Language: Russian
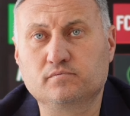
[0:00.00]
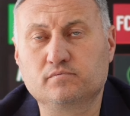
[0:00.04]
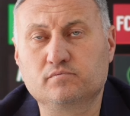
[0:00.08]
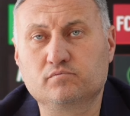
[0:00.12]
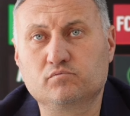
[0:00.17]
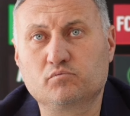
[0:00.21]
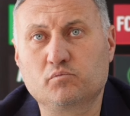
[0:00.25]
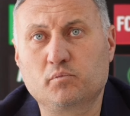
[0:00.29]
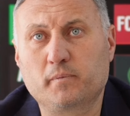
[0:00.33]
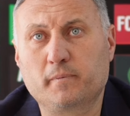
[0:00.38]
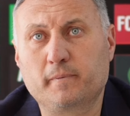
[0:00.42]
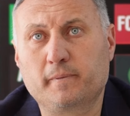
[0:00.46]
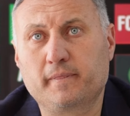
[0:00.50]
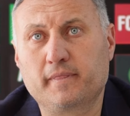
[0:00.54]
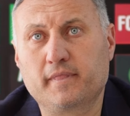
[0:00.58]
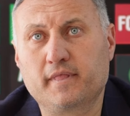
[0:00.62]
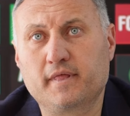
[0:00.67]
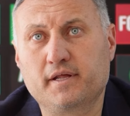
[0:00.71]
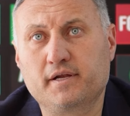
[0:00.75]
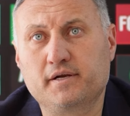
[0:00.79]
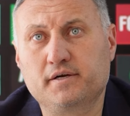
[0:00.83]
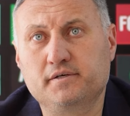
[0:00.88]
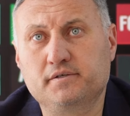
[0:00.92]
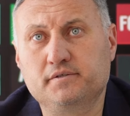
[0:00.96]
Сегодня в первом
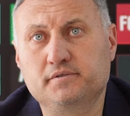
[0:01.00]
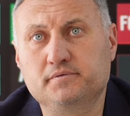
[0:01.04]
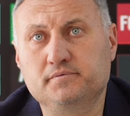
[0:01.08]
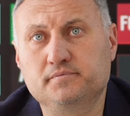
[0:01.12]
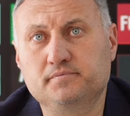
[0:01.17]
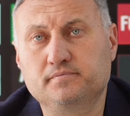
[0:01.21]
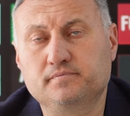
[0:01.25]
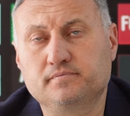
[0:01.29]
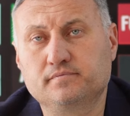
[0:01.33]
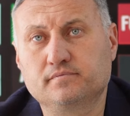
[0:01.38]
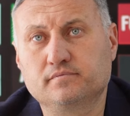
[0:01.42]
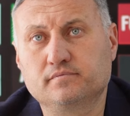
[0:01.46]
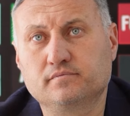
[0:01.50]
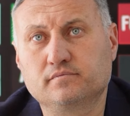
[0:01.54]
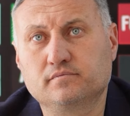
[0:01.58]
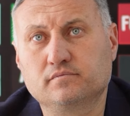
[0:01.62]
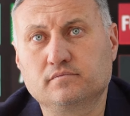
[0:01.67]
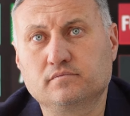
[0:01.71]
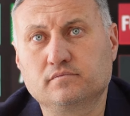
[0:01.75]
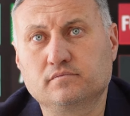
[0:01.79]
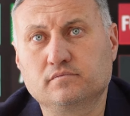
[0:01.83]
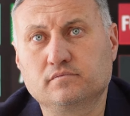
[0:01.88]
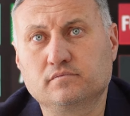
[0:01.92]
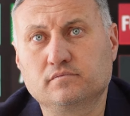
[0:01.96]
тайме
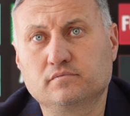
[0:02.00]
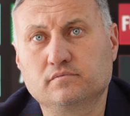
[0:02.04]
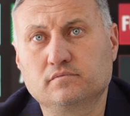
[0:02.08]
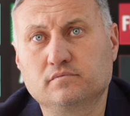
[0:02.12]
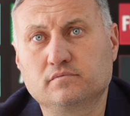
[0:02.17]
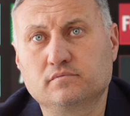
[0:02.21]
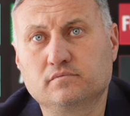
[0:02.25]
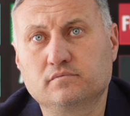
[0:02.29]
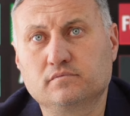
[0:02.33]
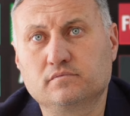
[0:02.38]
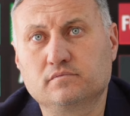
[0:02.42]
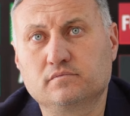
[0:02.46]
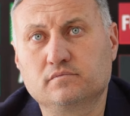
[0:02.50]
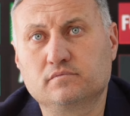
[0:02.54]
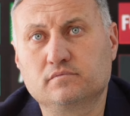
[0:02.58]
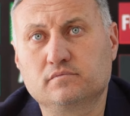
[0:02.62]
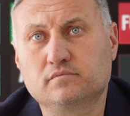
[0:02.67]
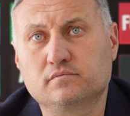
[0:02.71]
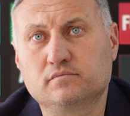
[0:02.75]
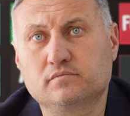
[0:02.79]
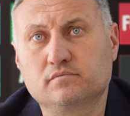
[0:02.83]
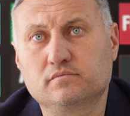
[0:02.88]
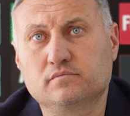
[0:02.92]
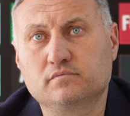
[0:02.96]
провели
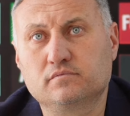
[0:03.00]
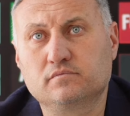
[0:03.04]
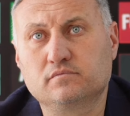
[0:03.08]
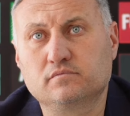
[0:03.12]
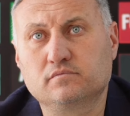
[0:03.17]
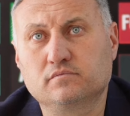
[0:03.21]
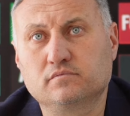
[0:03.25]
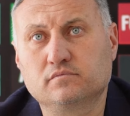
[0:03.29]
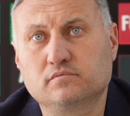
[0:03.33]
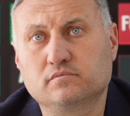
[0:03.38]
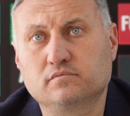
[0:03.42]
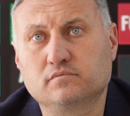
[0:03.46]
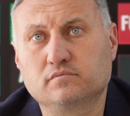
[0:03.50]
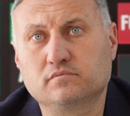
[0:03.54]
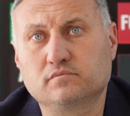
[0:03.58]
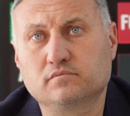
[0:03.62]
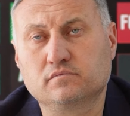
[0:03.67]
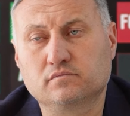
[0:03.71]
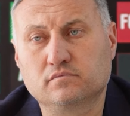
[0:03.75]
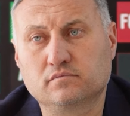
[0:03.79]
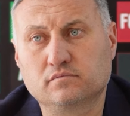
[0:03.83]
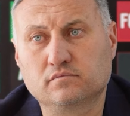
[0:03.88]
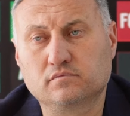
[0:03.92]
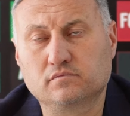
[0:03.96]
вынужденную замену Артура
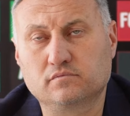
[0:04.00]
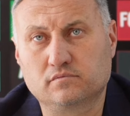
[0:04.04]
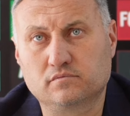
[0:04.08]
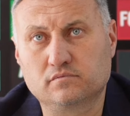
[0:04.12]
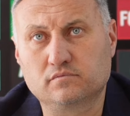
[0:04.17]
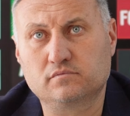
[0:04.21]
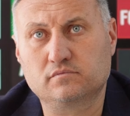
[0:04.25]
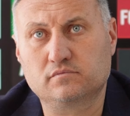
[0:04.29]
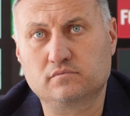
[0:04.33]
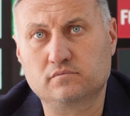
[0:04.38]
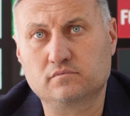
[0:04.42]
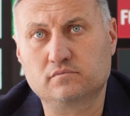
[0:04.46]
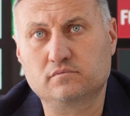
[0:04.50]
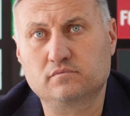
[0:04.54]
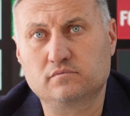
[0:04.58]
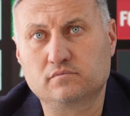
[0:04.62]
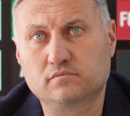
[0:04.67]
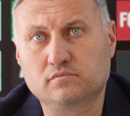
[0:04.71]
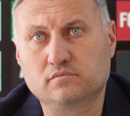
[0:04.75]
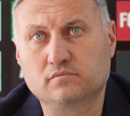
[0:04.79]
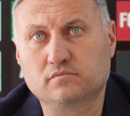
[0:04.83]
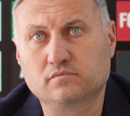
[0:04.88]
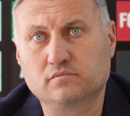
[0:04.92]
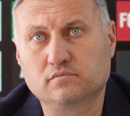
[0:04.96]
Галаяна. Получили
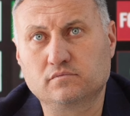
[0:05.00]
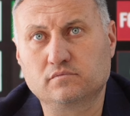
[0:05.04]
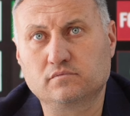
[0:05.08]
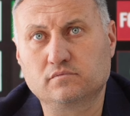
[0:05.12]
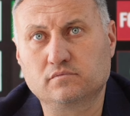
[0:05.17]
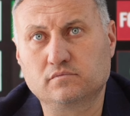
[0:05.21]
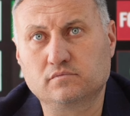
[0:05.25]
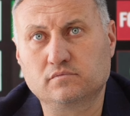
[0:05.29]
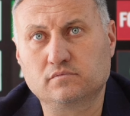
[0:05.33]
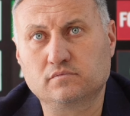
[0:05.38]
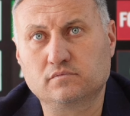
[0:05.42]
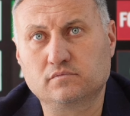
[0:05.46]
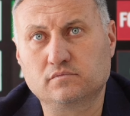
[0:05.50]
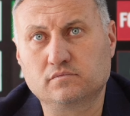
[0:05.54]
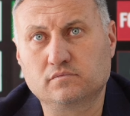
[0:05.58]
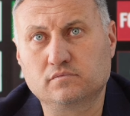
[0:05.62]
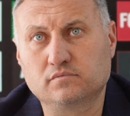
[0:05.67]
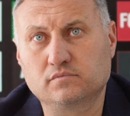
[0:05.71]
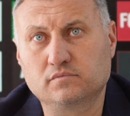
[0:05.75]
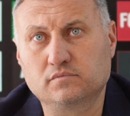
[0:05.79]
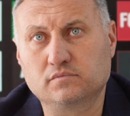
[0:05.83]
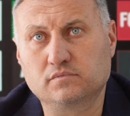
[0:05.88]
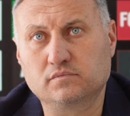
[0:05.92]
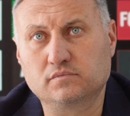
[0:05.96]
какие-то уже первые
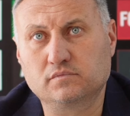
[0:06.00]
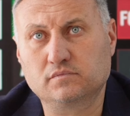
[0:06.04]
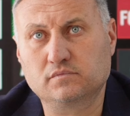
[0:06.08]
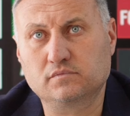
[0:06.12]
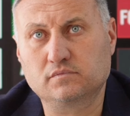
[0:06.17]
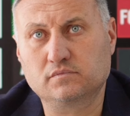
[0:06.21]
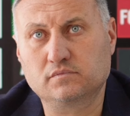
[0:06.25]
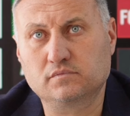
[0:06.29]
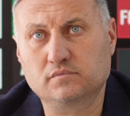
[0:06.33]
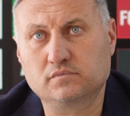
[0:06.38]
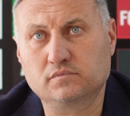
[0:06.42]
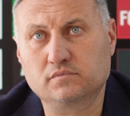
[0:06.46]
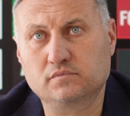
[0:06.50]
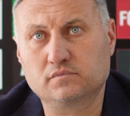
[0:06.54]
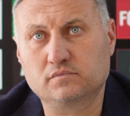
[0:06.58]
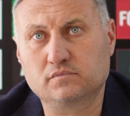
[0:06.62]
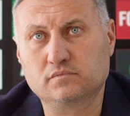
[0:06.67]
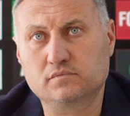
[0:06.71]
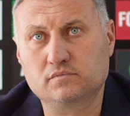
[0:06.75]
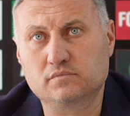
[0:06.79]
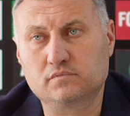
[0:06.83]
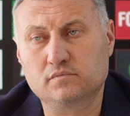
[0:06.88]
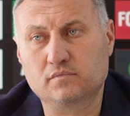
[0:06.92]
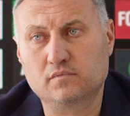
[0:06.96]
данные
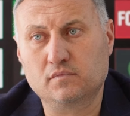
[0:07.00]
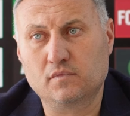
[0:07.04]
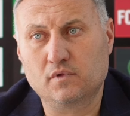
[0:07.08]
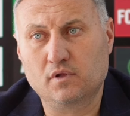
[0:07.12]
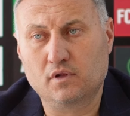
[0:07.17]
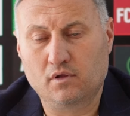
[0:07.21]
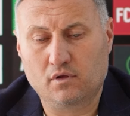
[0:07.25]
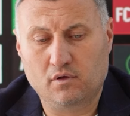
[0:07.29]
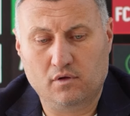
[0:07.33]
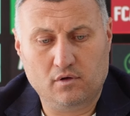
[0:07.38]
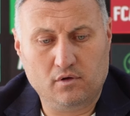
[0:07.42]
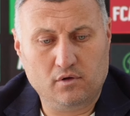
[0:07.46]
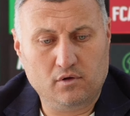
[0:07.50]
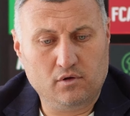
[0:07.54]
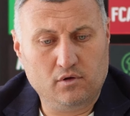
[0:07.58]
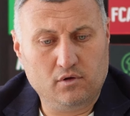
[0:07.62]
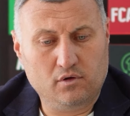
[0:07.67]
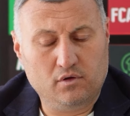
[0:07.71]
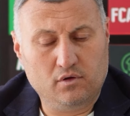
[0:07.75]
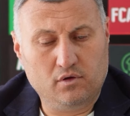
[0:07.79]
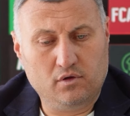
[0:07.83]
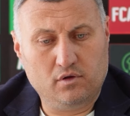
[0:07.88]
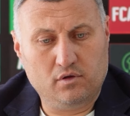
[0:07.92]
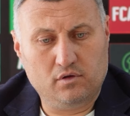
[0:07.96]
технического штаба?
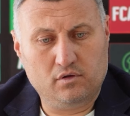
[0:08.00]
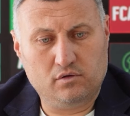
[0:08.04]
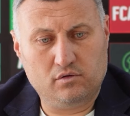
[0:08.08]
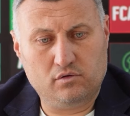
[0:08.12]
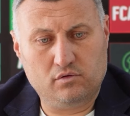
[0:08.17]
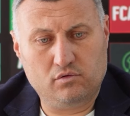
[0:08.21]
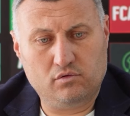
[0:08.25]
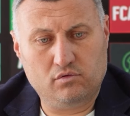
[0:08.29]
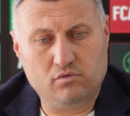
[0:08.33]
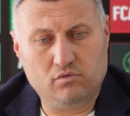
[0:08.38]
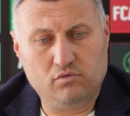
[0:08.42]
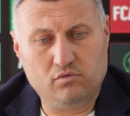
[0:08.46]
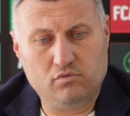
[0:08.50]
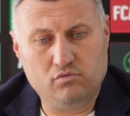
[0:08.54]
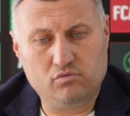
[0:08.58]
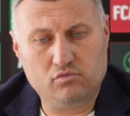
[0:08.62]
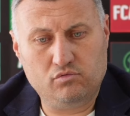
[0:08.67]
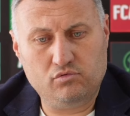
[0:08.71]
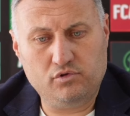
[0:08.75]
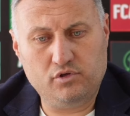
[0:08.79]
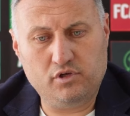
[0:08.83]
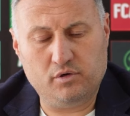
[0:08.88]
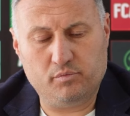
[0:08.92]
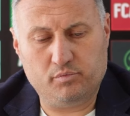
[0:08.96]

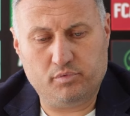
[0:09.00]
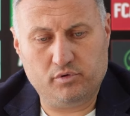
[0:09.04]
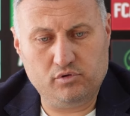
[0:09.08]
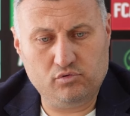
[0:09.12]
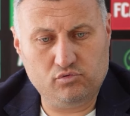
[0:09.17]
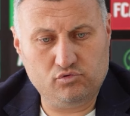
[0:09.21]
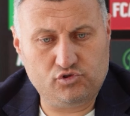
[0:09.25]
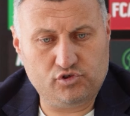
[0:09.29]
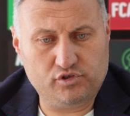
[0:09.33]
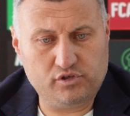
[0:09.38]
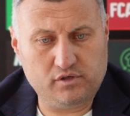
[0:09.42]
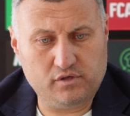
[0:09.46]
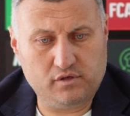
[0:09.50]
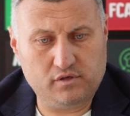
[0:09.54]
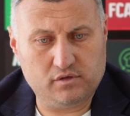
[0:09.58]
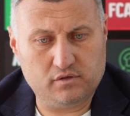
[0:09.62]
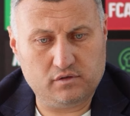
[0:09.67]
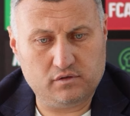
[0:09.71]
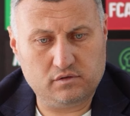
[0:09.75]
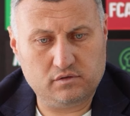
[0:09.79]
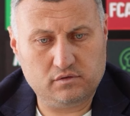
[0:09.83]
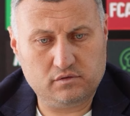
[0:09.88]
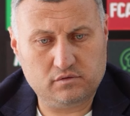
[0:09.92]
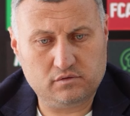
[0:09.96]
Ну, не
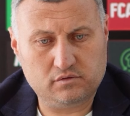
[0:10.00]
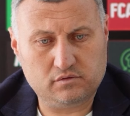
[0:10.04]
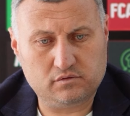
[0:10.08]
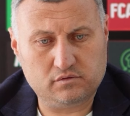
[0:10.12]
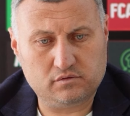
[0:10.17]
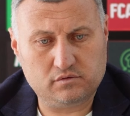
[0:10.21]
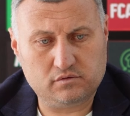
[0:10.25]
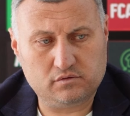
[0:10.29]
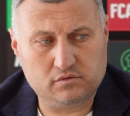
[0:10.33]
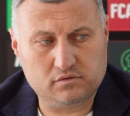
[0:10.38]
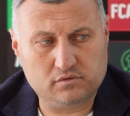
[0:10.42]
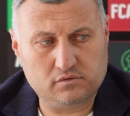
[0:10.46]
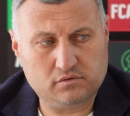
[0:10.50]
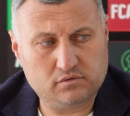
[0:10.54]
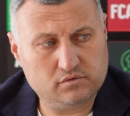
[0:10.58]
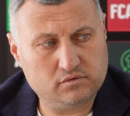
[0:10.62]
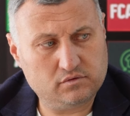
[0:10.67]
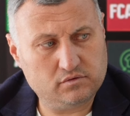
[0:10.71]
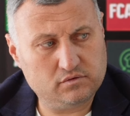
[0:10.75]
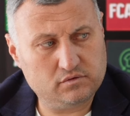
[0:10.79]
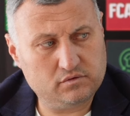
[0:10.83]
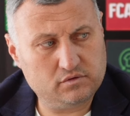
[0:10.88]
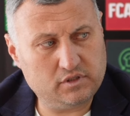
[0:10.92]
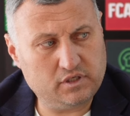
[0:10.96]
получили.
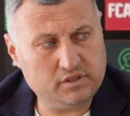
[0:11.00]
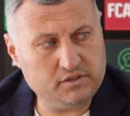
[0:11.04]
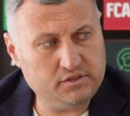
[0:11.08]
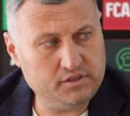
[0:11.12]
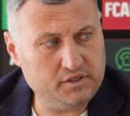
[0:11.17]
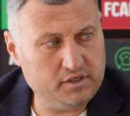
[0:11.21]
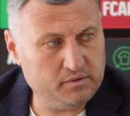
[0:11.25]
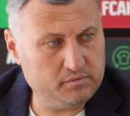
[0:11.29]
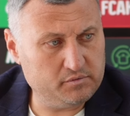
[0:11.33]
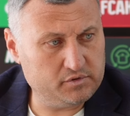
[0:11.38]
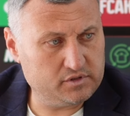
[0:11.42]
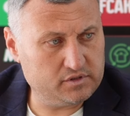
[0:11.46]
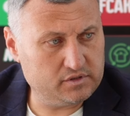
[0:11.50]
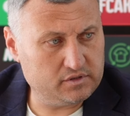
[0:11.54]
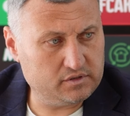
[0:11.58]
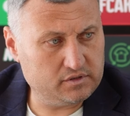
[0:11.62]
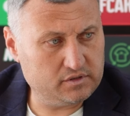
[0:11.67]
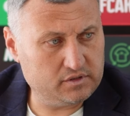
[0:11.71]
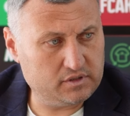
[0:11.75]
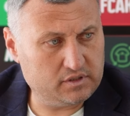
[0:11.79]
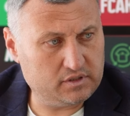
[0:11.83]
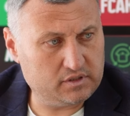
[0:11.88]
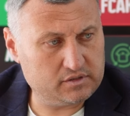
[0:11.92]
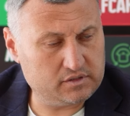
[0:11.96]
Э, надеемся
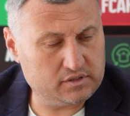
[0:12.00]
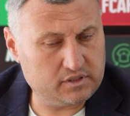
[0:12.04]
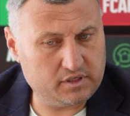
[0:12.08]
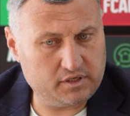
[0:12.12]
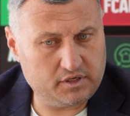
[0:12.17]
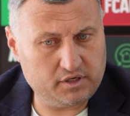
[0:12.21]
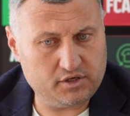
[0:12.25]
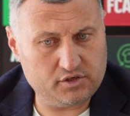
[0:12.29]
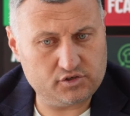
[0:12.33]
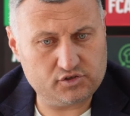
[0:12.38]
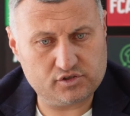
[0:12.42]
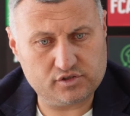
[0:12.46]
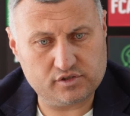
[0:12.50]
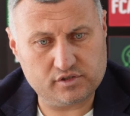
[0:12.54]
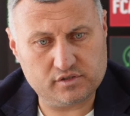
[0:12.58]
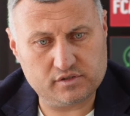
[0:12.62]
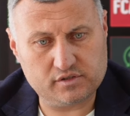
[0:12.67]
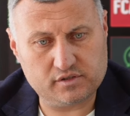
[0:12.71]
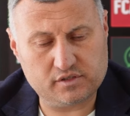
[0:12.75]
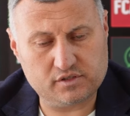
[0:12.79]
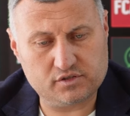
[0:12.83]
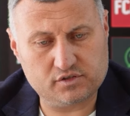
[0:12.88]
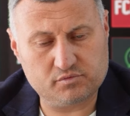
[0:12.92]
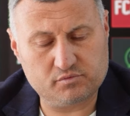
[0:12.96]
на скорейшее,
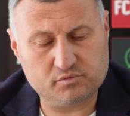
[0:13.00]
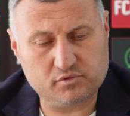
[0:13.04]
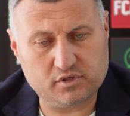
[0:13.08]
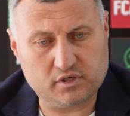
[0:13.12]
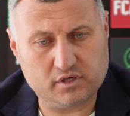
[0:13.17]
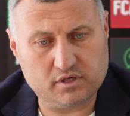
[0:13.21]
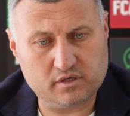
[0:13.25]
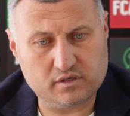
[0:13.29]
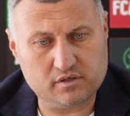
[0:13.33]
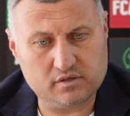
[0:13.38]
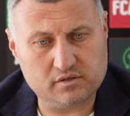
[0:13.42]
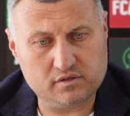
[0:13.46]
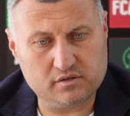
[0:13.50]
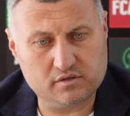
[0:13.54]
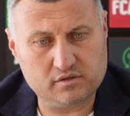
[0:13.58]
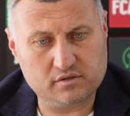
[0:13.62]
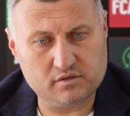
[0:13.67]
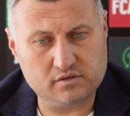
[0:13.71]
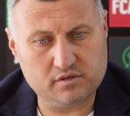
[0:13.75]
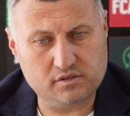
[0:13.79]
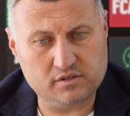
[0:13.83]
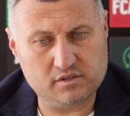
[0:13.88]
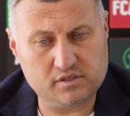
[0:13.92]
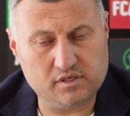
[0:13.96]
скажем так,
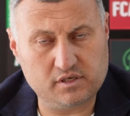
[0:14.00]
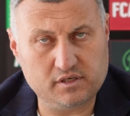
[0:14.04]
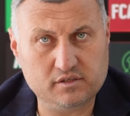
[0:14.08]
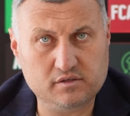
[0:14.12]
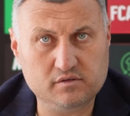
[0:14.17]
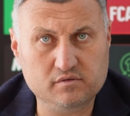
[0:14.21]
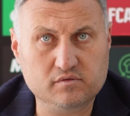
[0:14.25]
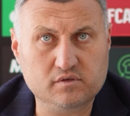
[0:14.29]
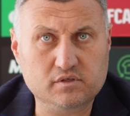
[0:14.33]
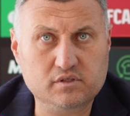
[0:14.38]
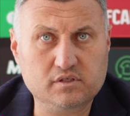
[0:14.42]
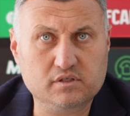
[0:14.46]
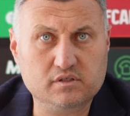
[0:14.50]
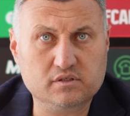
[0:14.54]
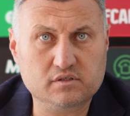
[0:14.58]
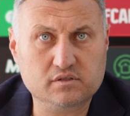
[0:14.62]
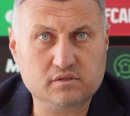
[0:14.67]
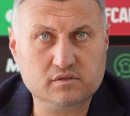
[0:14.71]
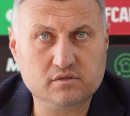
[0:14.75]
э, исследование,